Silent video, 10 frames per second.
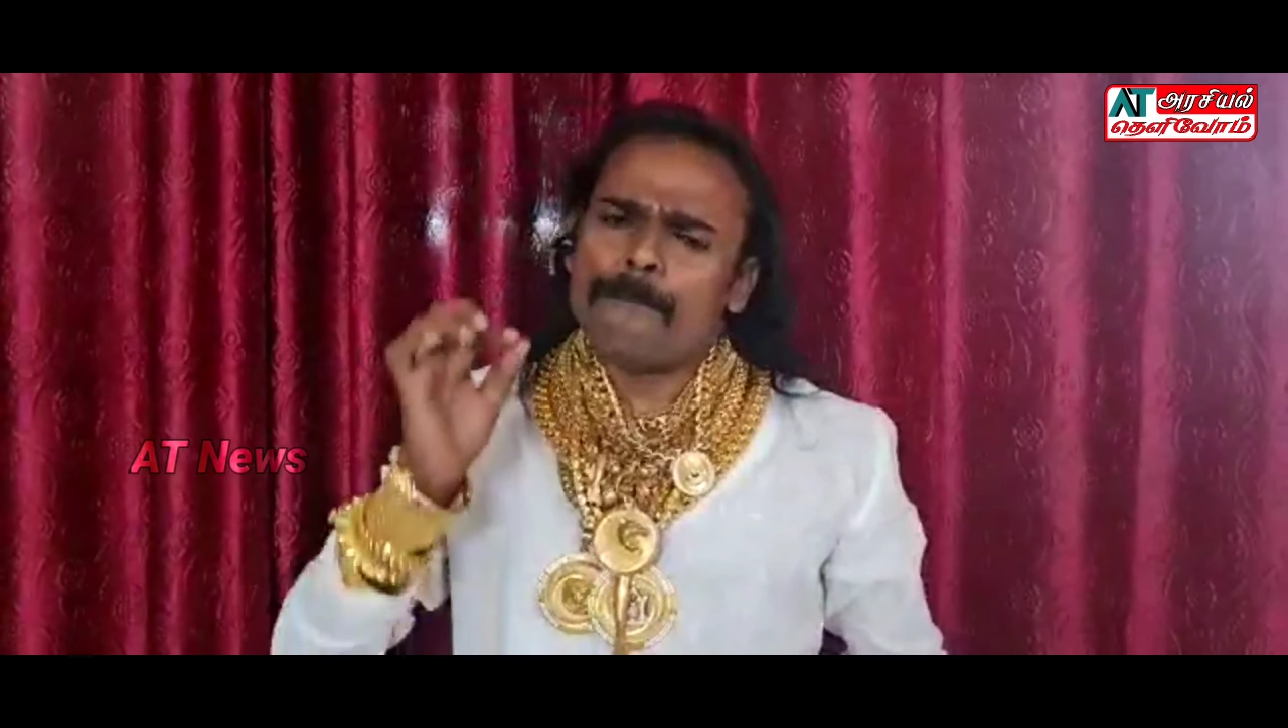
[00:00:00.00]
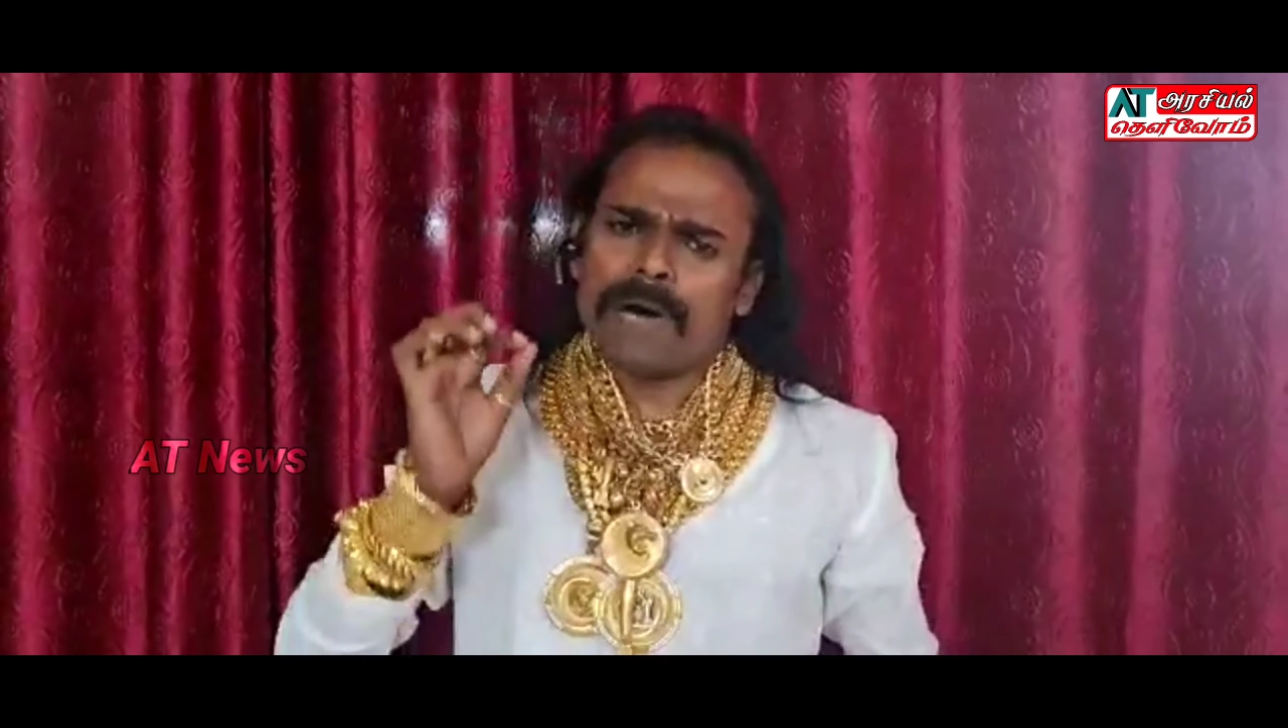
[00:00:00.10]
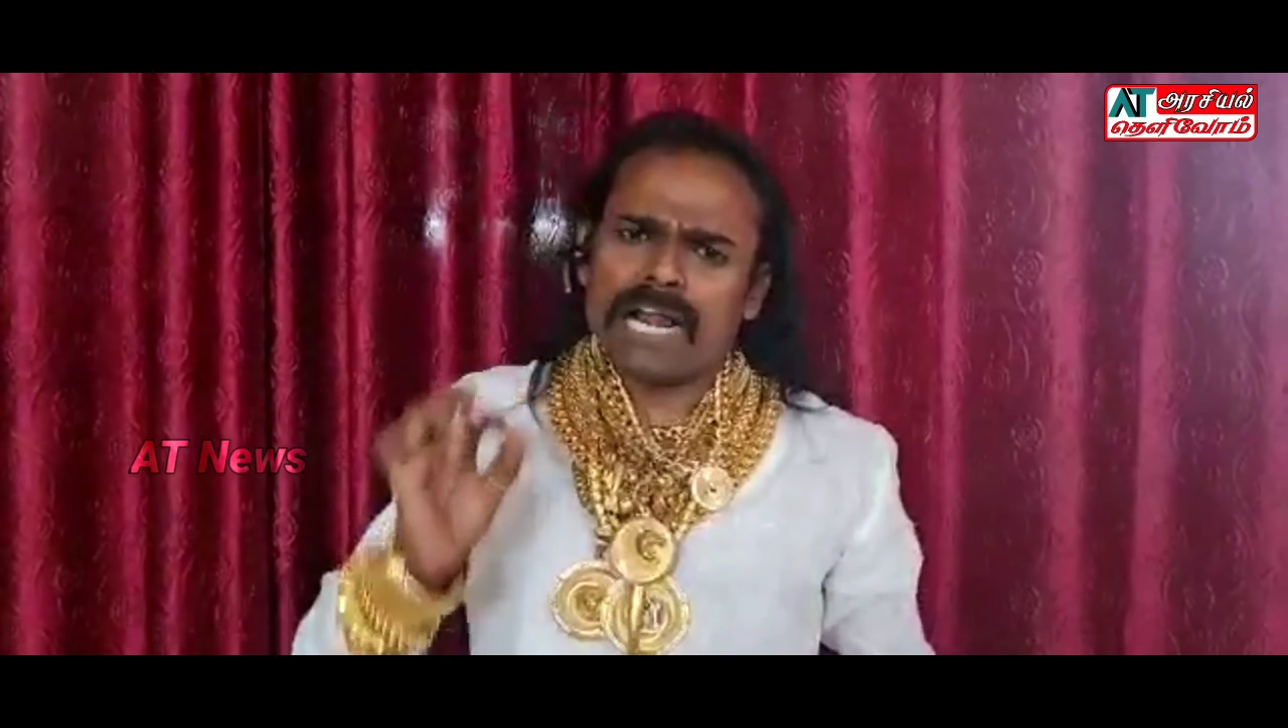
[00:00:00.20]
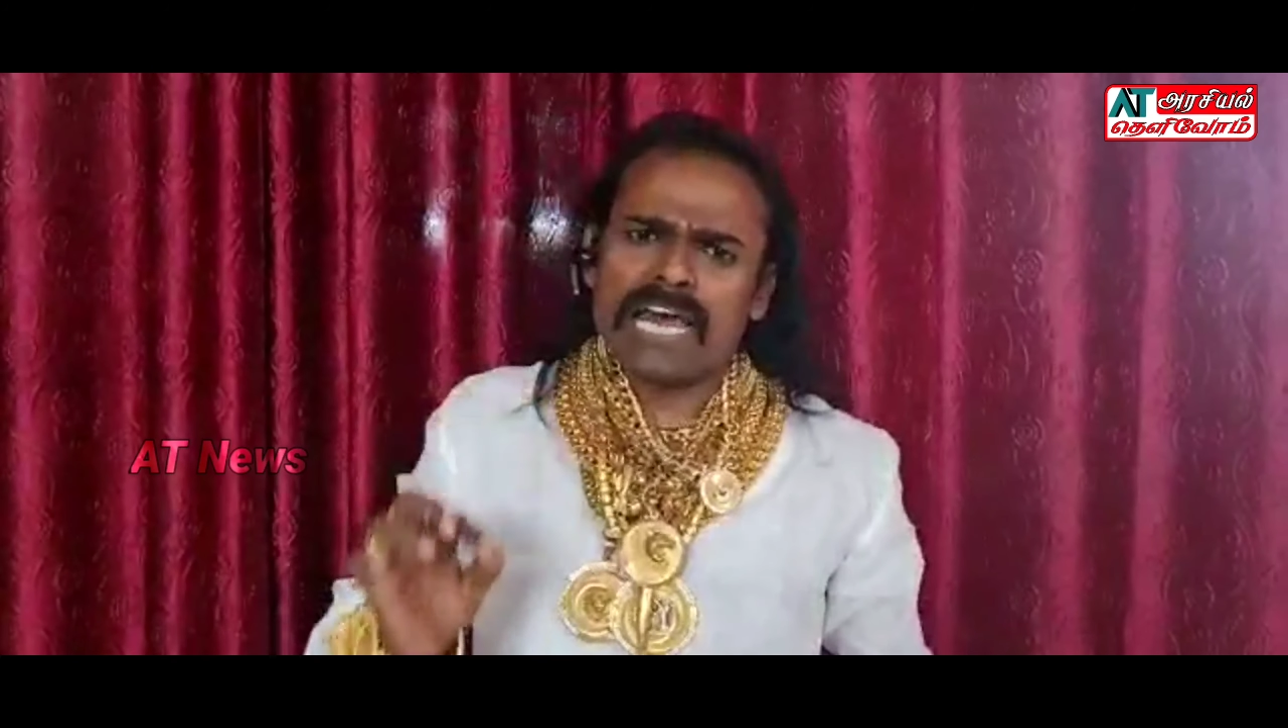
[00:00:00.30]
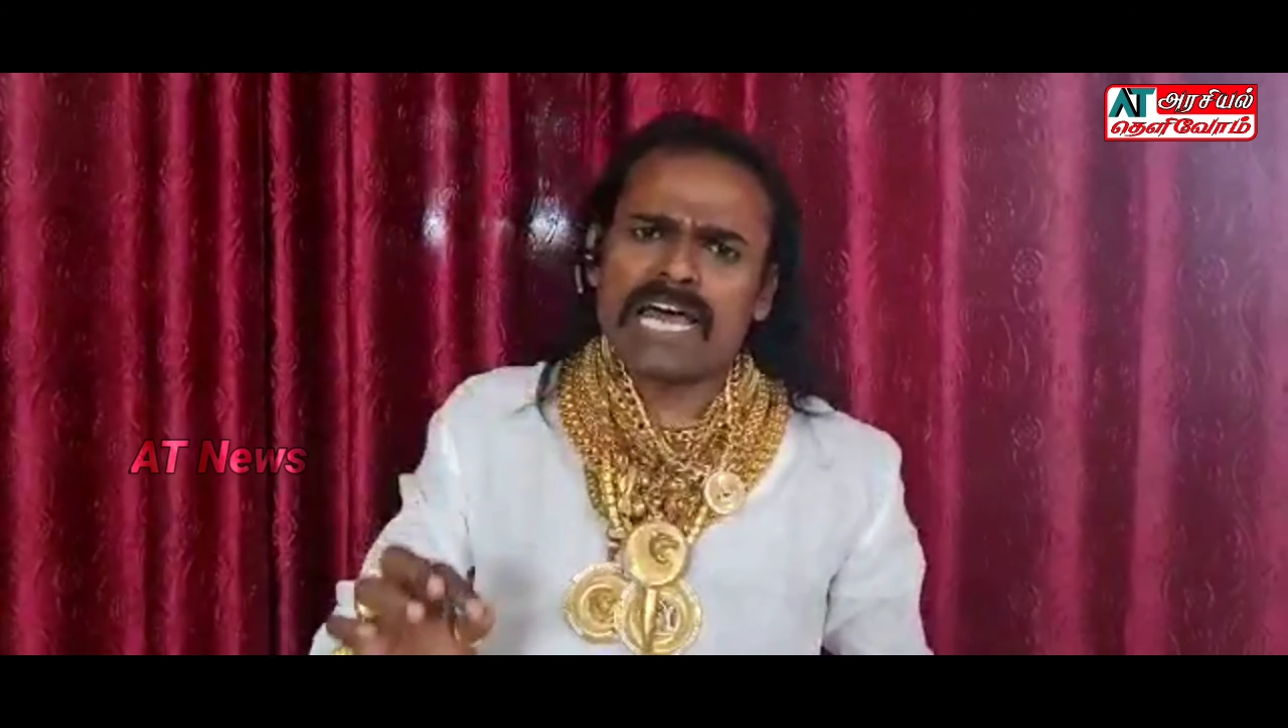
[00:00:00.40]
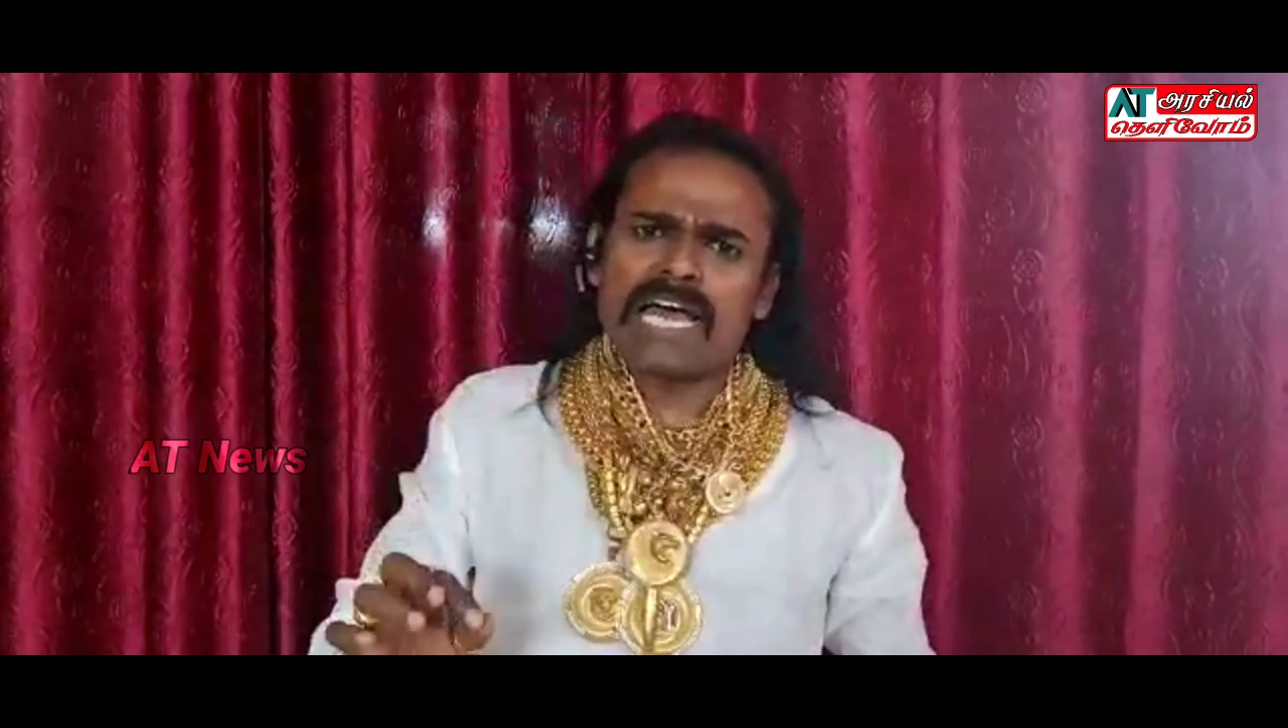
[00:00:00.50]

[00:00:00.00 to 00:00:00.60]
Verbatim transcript: பல